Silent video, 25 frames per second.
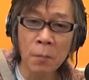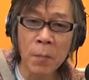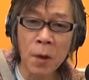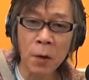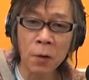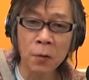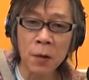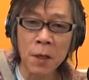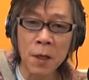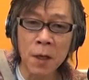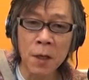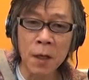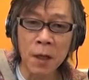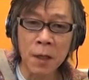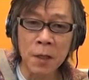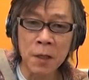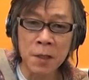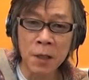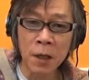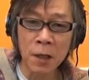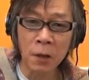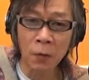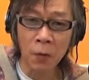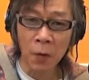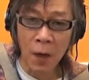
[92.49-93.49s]
メロディーが
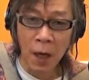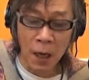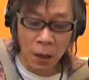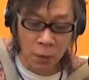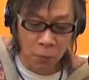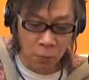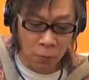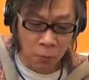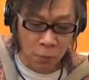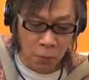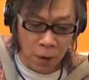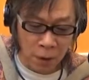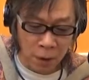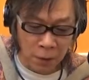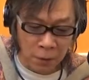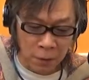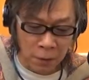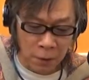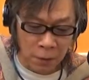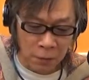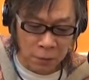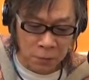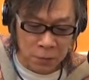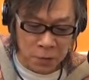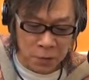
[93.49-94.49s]
1弦の開放から
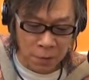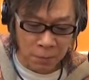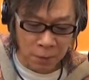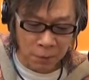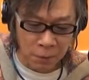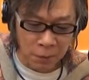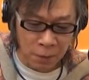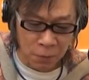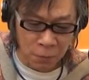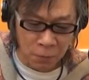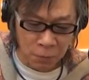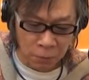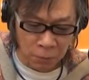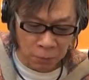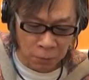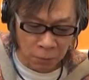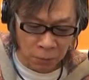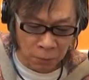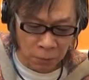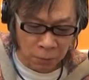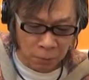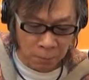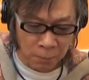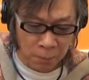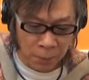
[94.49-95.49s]
スタートしてますね、こ
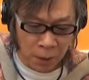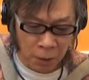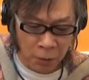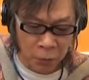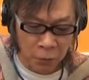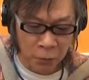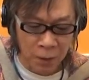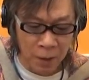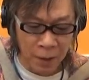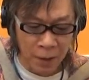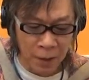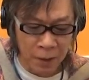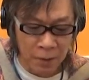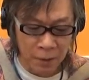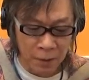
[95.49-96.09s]
このパートは。